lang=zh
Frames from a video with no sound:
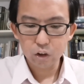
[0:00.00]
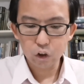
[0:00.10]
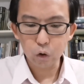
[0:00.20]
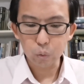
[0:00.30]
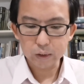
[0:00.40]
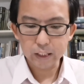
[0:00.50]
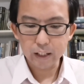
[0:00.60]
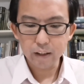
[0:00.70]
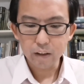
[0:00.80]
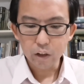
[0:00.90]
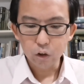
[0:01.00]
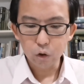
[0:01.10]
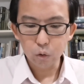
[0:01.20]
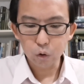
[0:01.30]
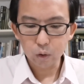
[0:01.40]
九节呢，
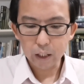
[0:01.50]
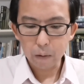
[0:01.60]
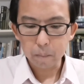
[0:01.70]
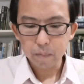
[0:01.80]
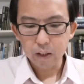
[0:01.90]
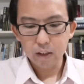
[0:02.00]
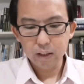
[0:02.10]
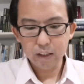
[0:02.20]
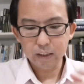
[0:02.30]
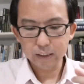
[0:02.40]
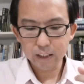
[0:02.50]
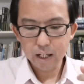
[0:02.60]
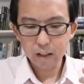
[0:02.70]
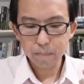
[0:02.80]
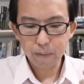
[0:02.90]
就说到以色
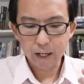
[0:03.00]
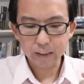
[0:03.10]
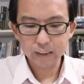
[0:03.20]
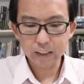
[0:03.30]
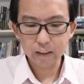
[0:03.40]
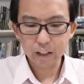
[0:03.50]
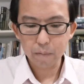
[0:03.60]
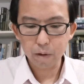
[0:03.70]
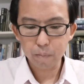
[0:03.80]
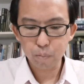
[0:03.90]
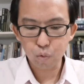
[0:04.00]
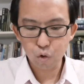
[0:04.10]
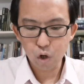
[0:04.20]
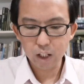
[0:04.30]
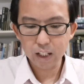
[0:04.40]
列的百姓呢，他们不
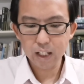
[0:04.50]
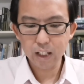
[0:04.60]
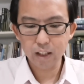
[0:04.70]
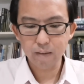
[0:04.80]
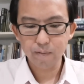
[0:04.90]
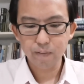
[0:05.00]
愿意